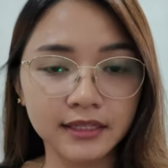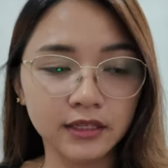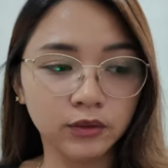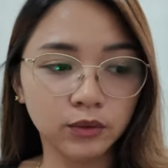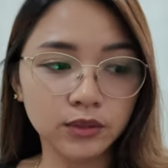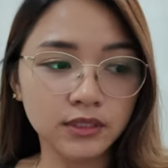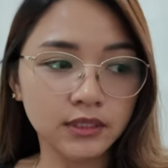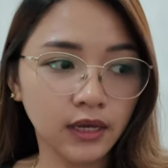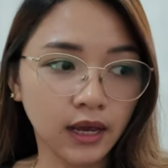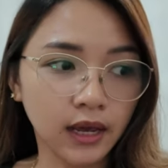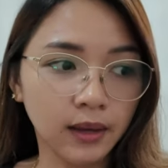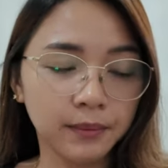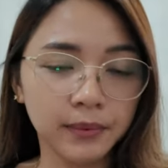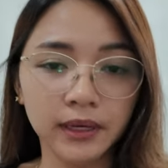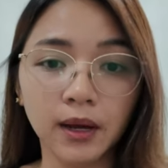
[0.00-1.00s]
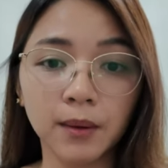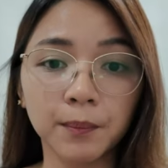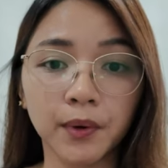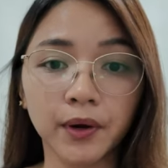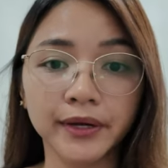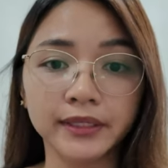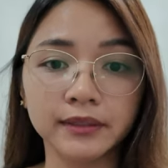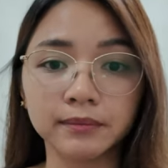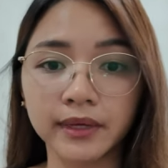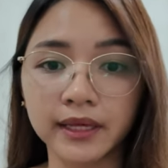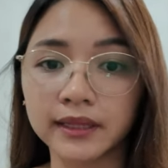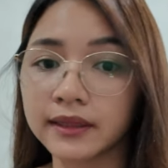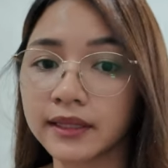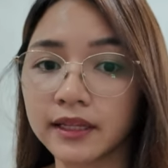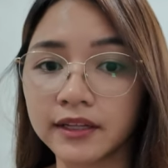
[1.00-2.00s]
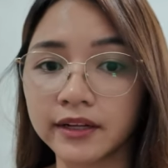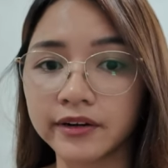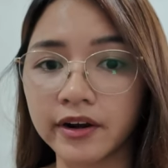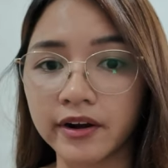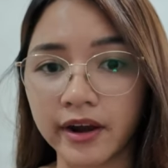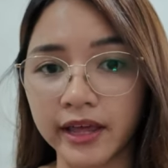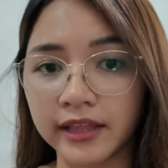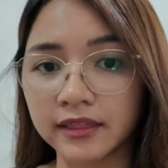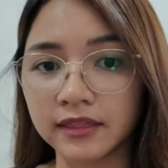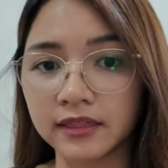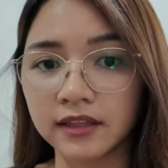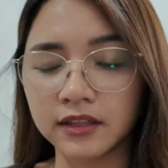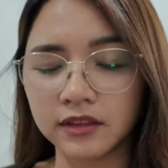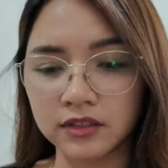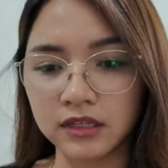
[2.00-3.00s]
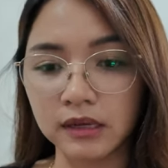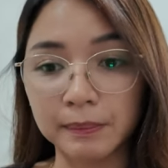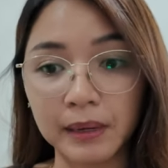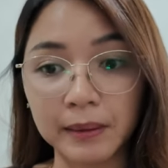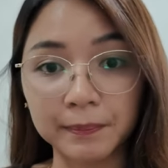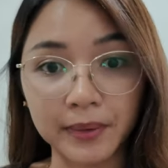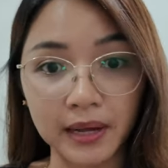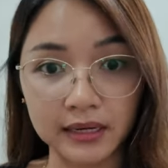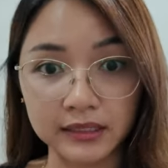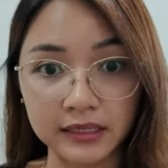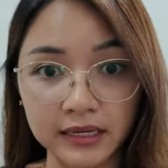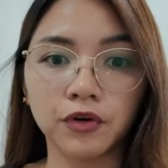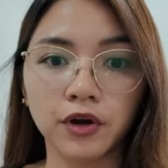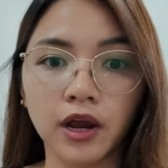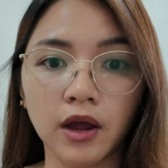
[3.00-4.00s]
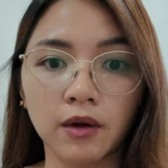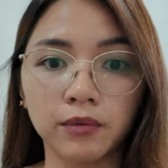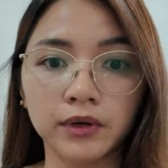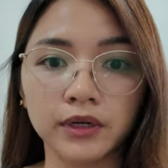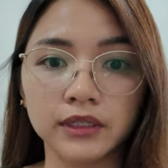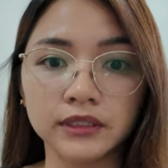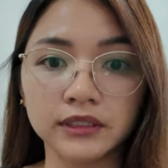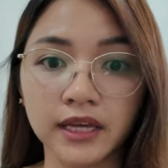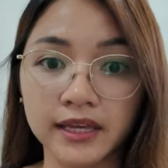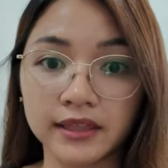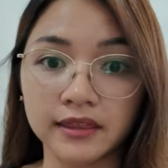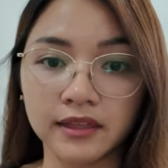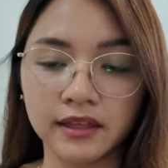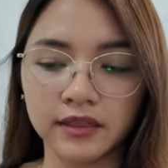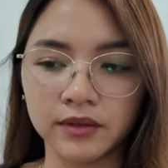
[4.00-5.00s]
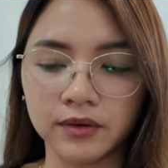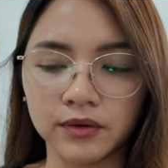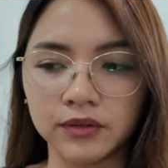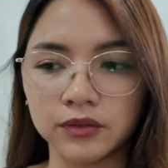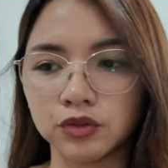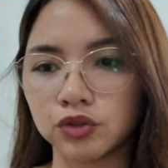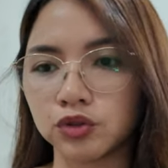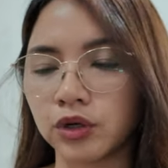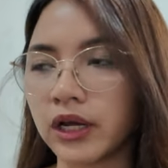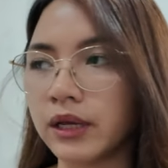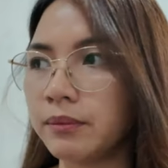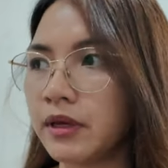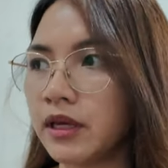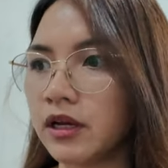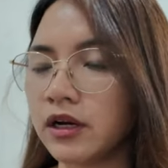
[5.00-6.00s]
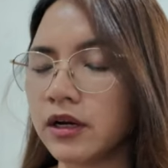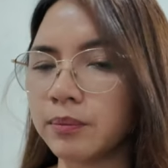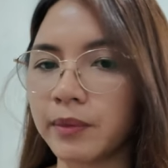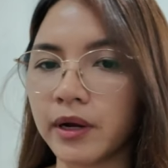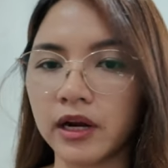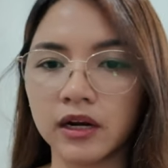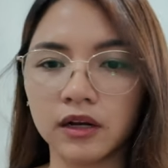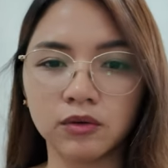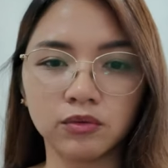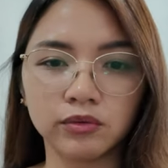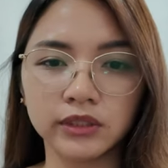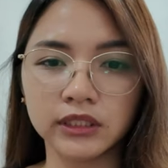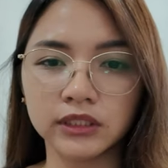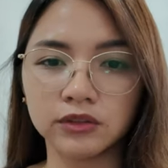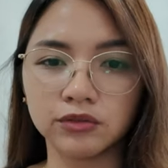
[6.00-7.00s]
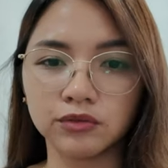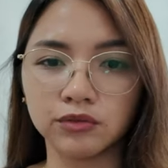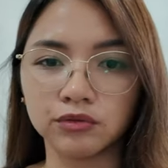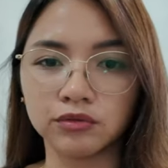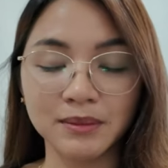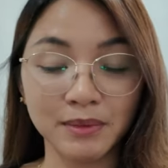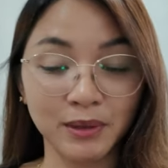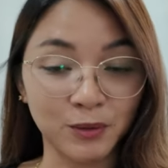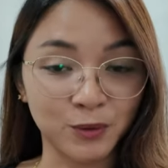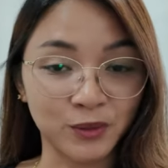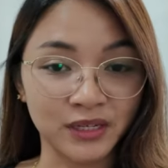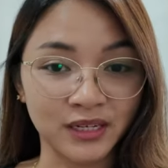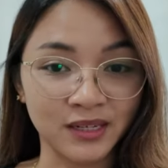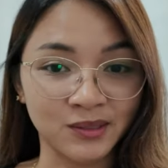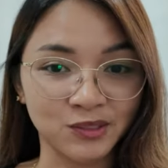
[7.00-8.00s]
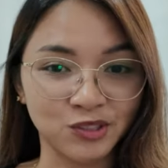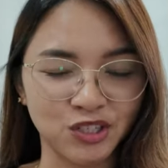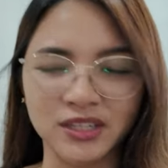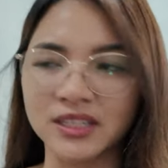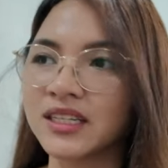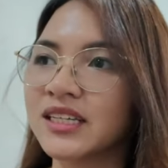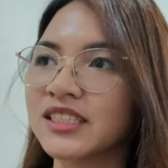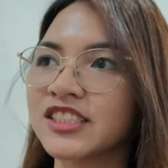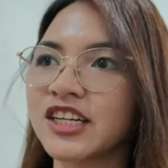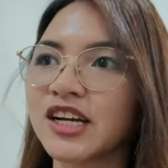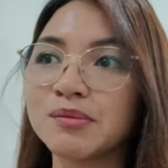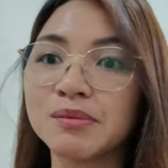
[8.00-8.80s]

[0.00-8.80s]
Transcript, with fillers: dito sa aming apartment na nire-rent dito sa Pampanga for our site dito. So, I'm here para kunin yung... Sa may kukunin ako dyan. Tsaka